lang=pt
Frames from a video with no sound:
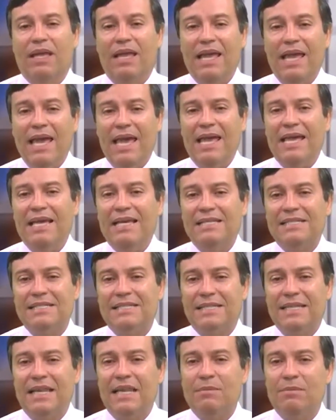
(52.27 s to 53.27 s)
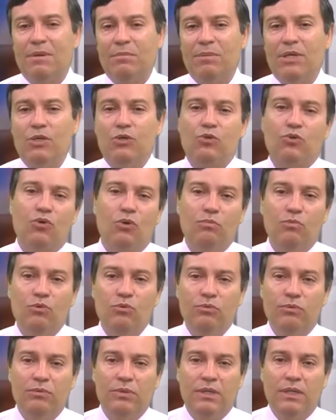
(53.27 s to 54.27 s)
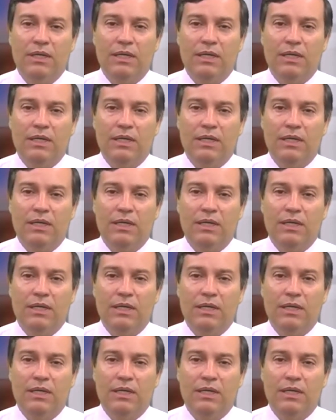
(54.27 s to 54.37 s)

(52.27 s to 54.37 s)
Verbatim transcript: é extremamente comum?